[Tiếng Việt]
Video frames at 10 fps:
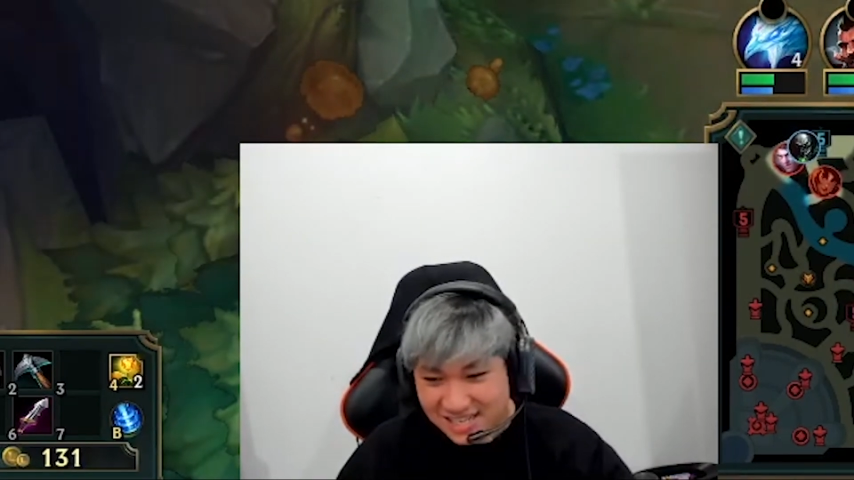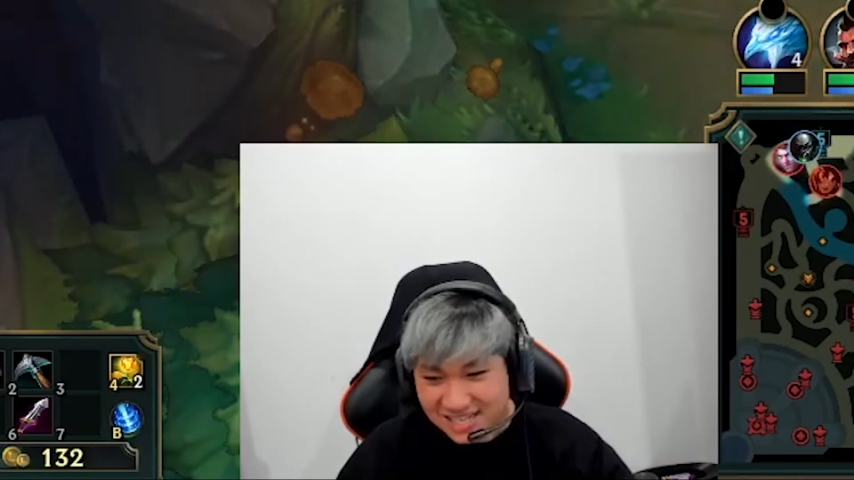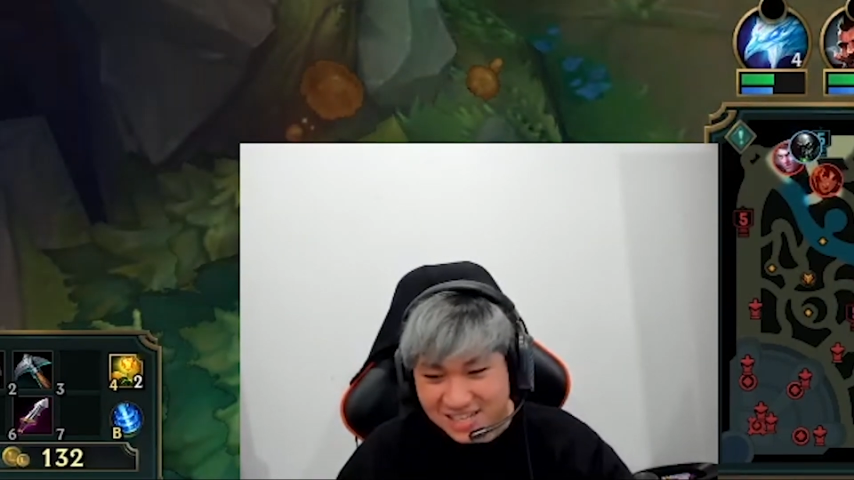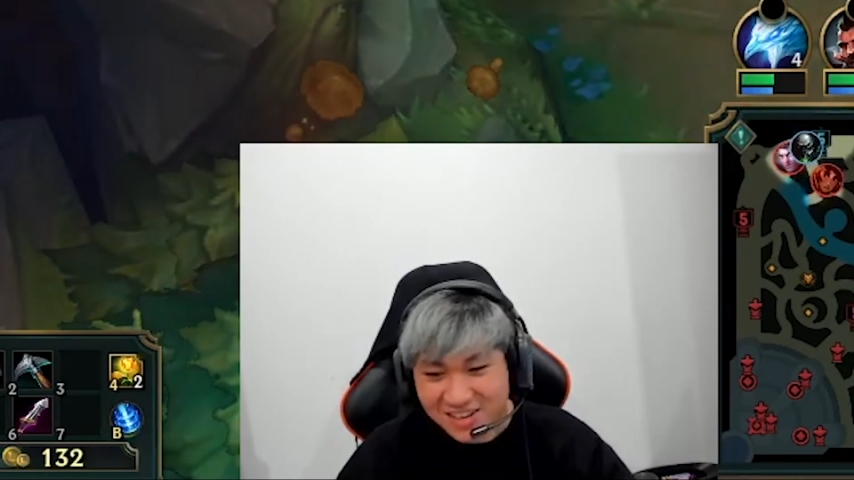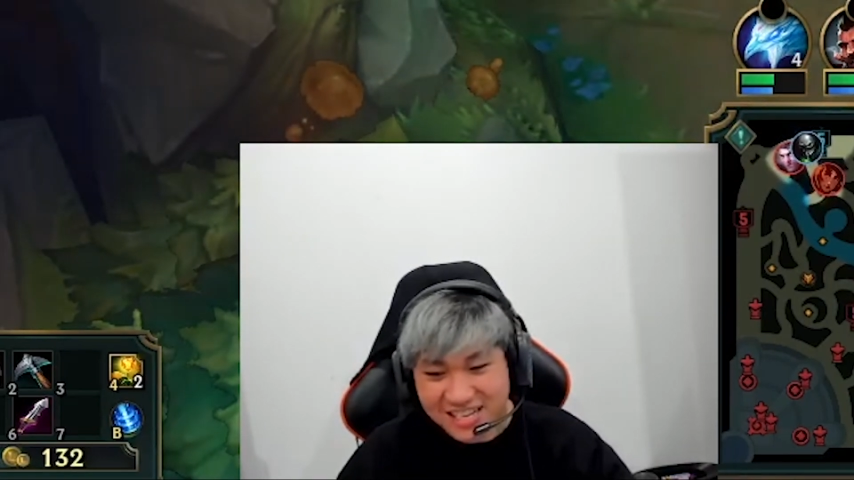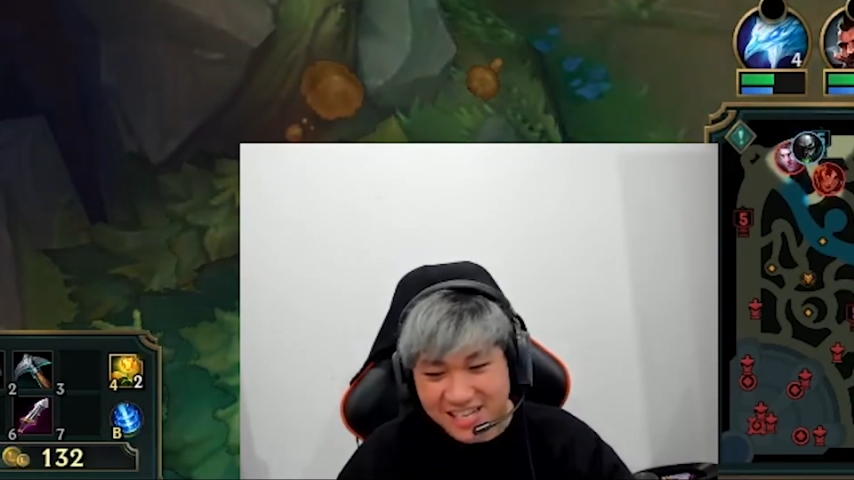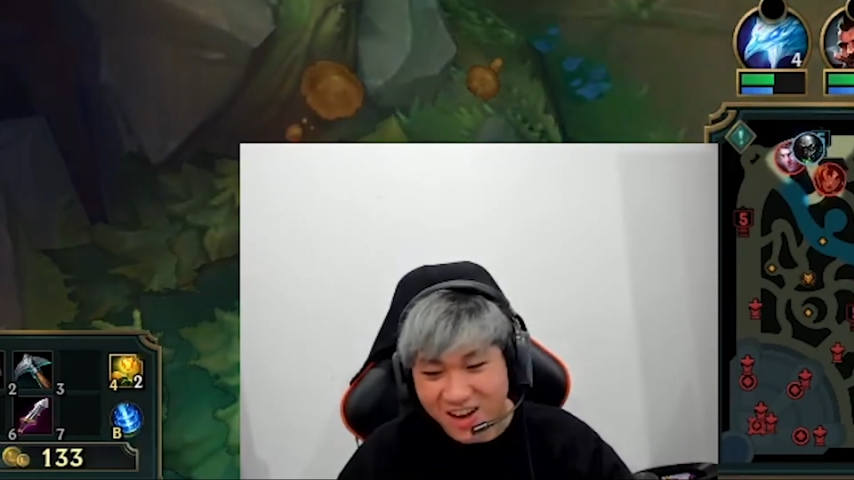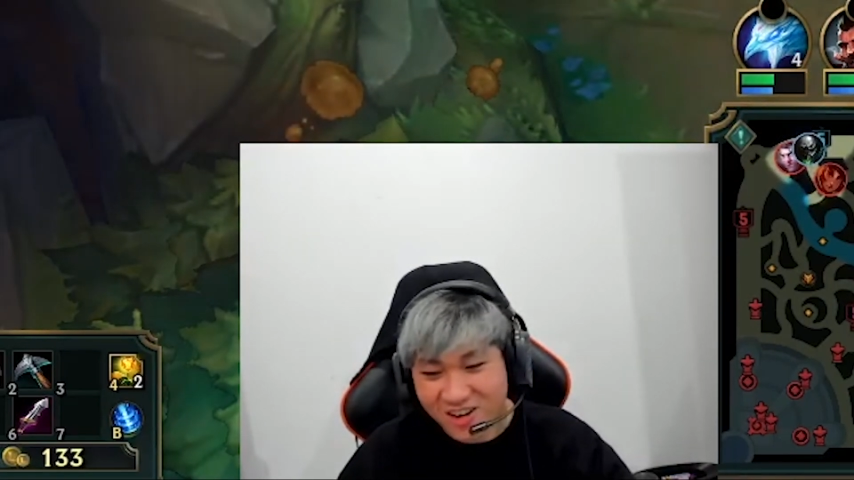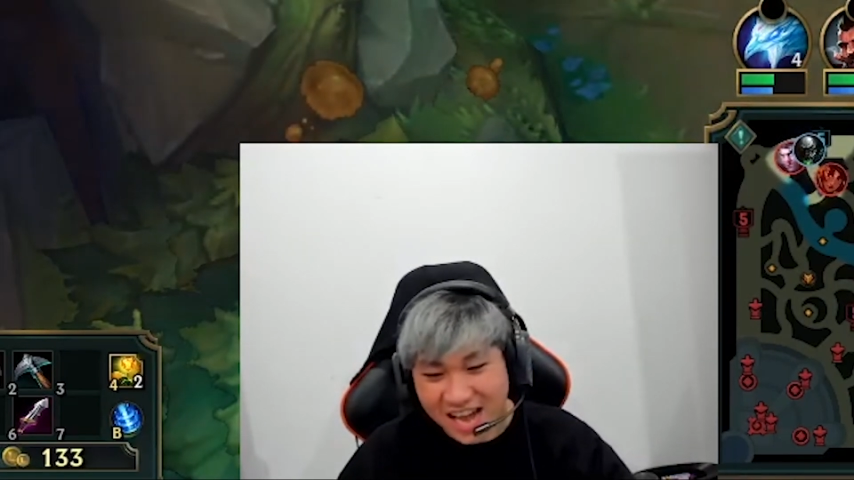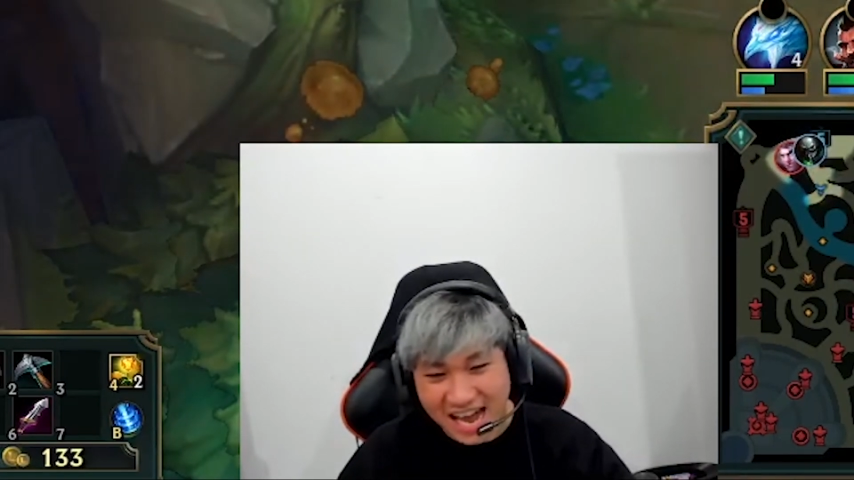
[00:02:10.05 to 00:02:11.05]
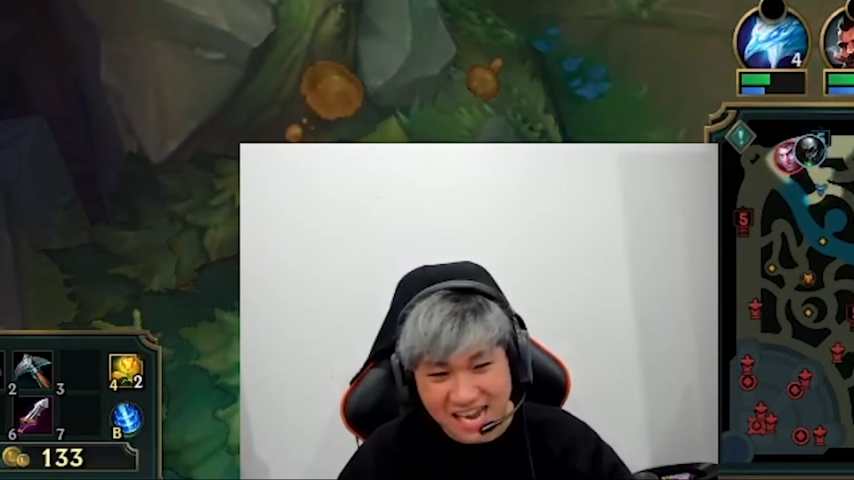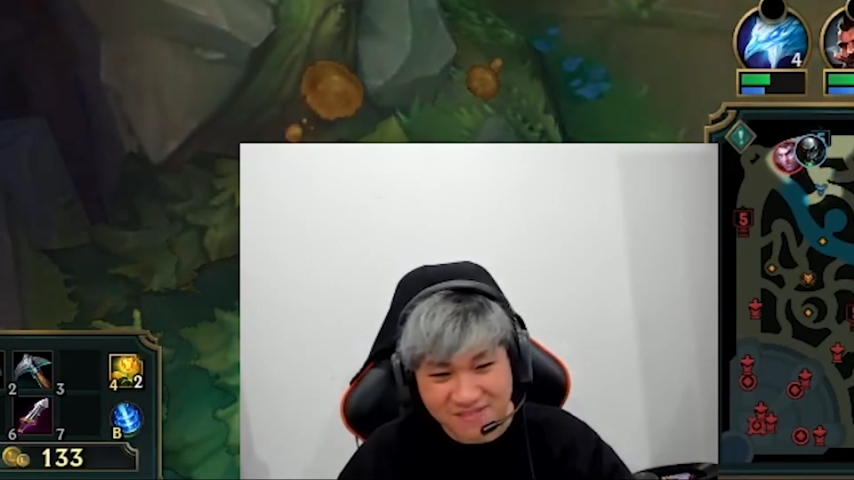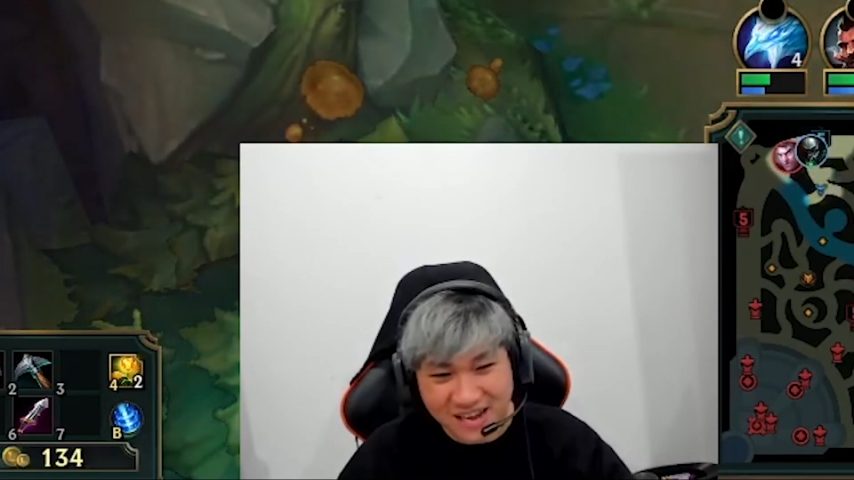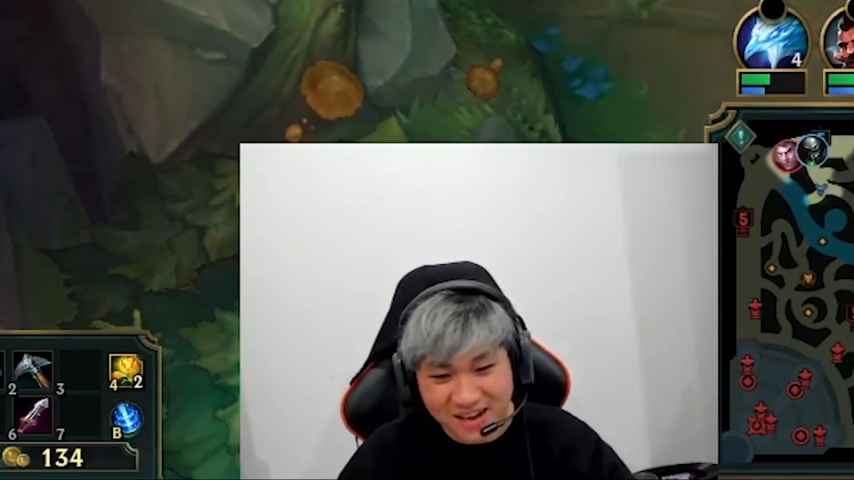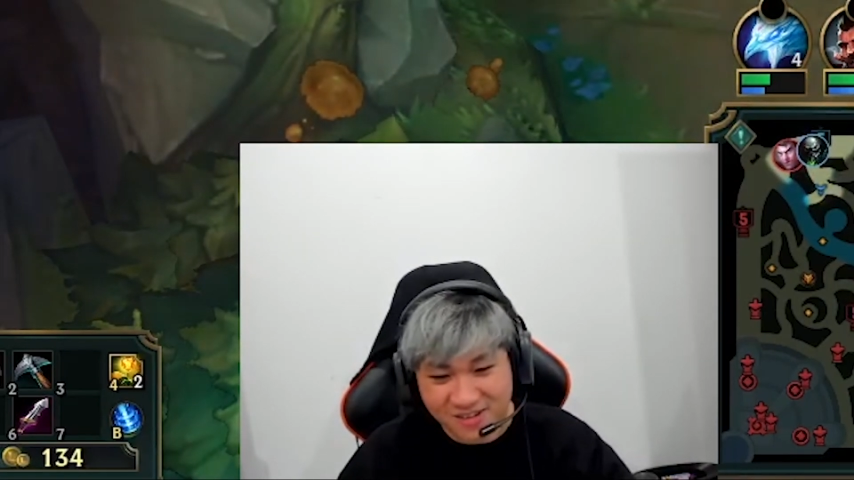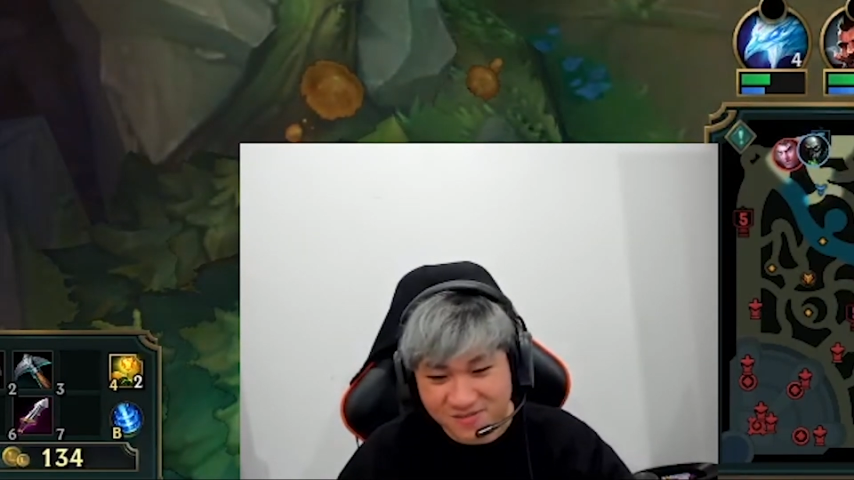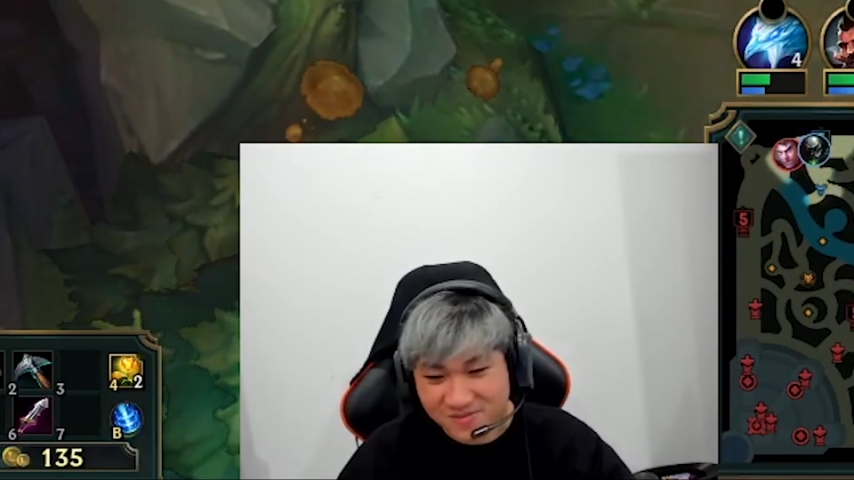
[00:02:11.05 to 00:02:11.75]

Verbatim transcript: lúc đó chết thoát hài lắm mấy ông